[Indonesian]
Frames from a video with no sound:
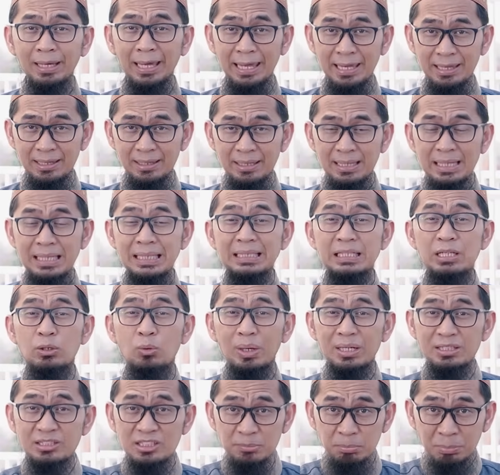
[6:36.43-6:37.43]
Hei,
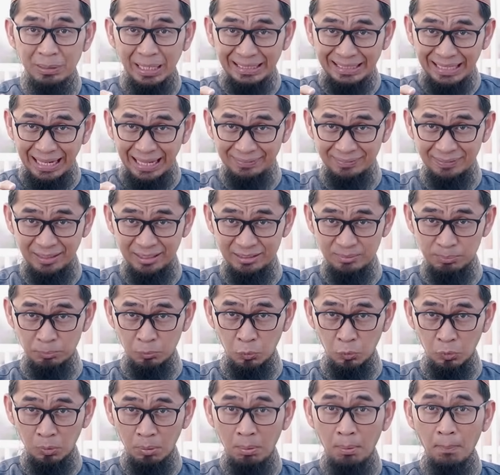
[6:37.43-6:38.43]
diwajibkan
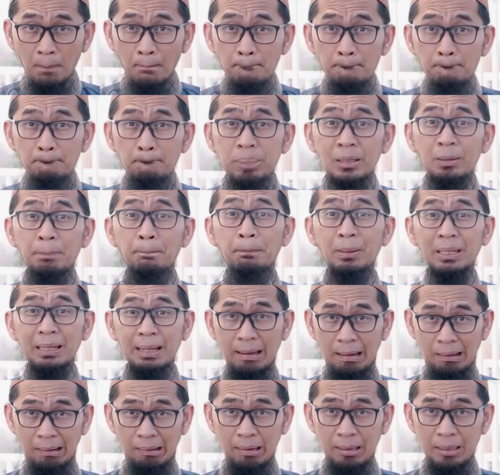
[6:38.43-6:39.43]
atasmu
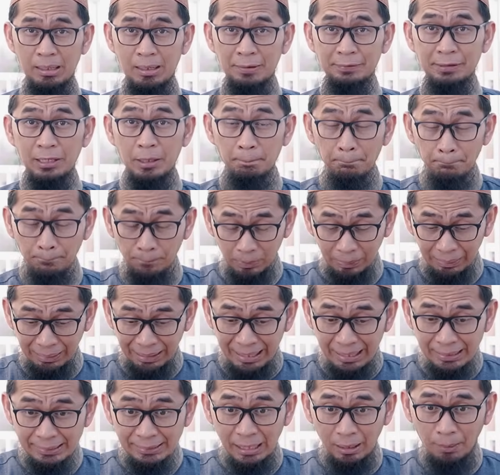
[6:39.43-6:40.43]
berperang dan
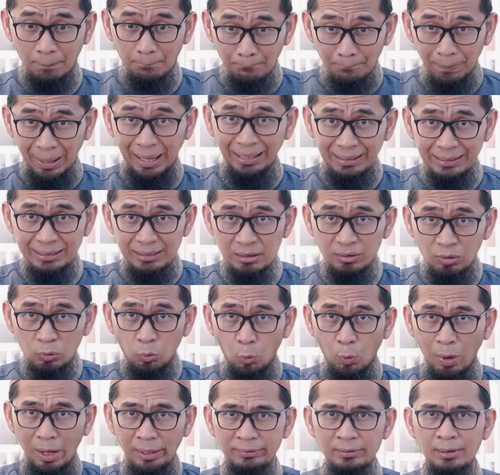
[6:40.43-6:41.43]
perang yang paling
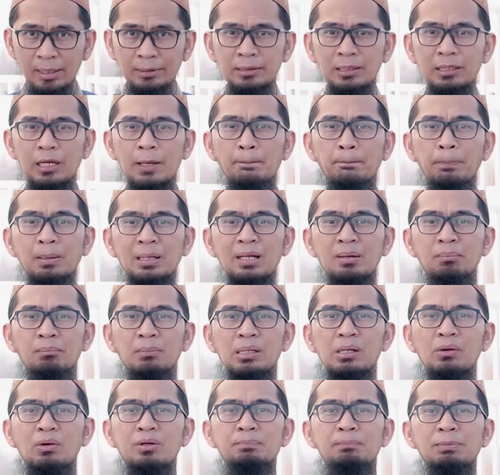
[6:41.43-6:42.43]
kuat adalah perang
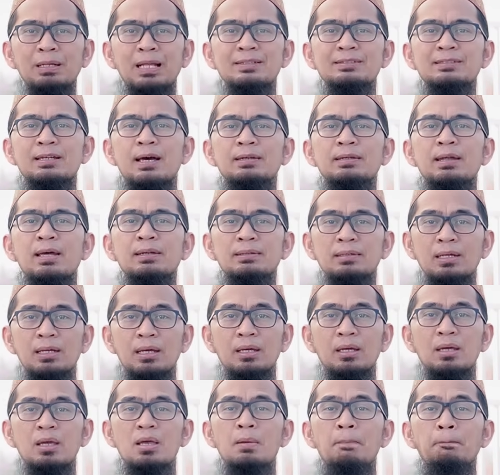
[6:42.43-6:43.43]
melawan perasaan Anda,